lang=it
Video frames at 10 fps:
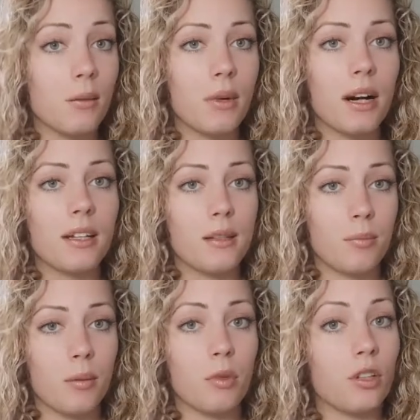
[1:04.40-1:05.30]
che magari
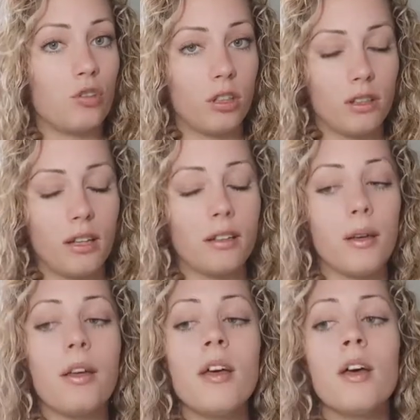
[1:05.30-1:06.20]
sappiamo che ci attende.
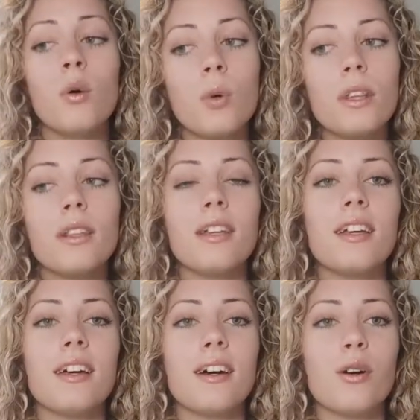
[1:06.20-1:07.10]

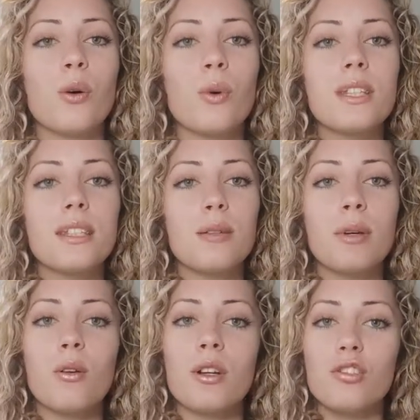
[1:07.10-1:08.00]
Quindi eh, con questi
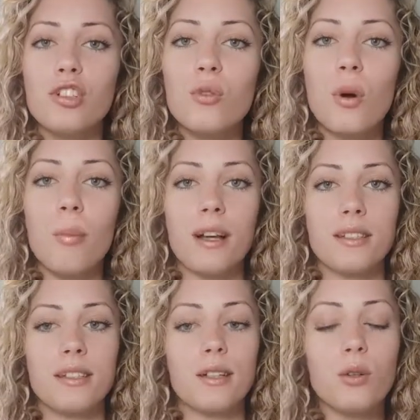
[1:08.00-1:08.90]
piccoli 5
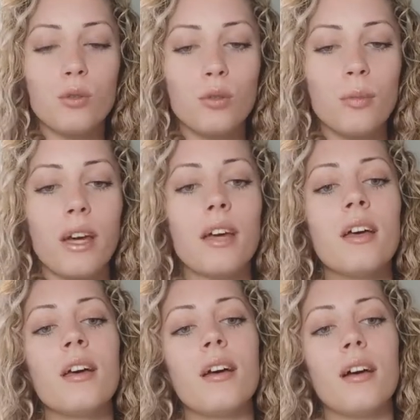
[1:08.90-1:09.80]
passi, secondo me,
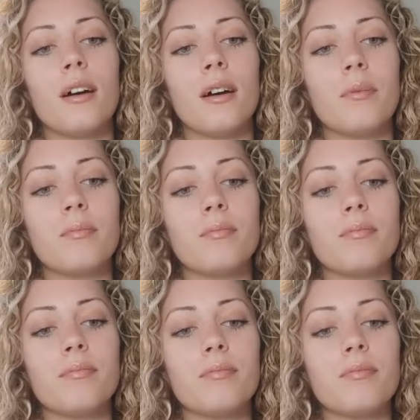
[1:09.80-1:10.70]

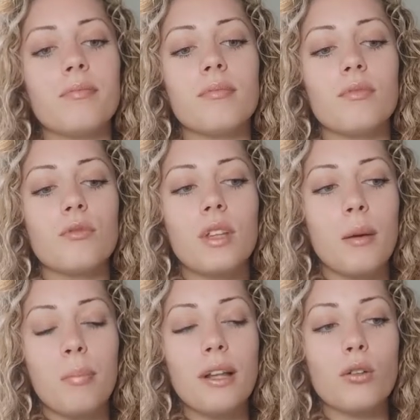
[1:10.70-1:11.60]
ehm, che
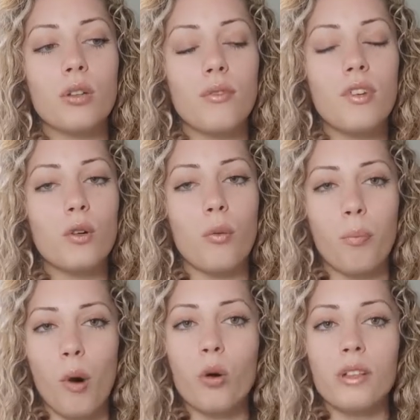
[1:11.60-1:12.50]
prendono davvero
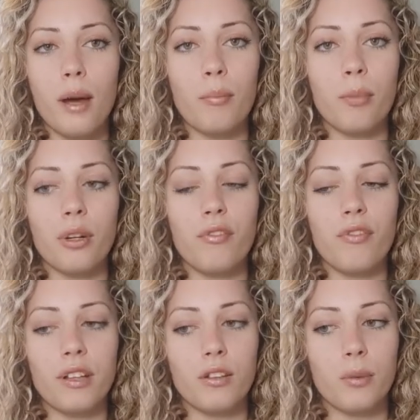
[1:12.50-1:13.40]
poco tempo in
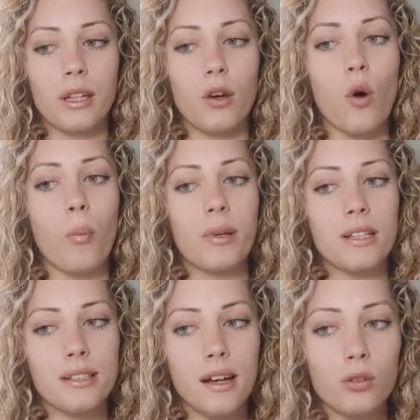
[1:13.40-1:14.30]
effetti perché ho
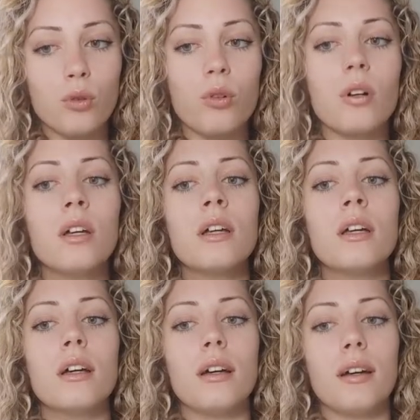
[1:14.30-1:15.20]
pensato
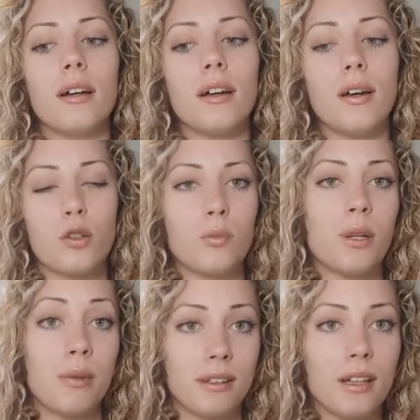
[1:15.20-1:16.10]
eh, e ho
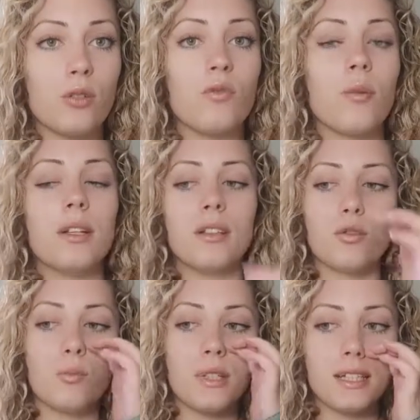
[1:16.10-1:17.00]
sperimentato ovviamente su
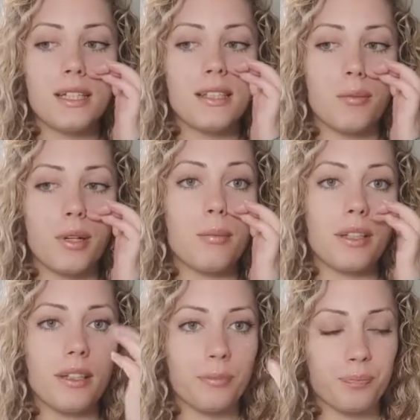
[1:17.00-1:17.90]
me stessa prima
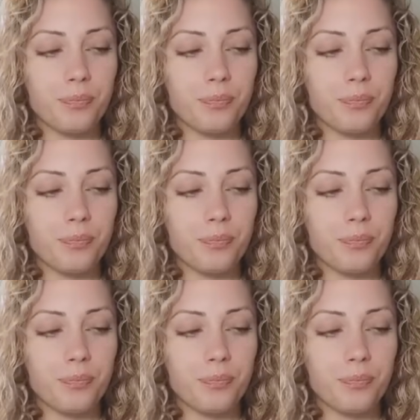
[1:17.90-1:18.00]
di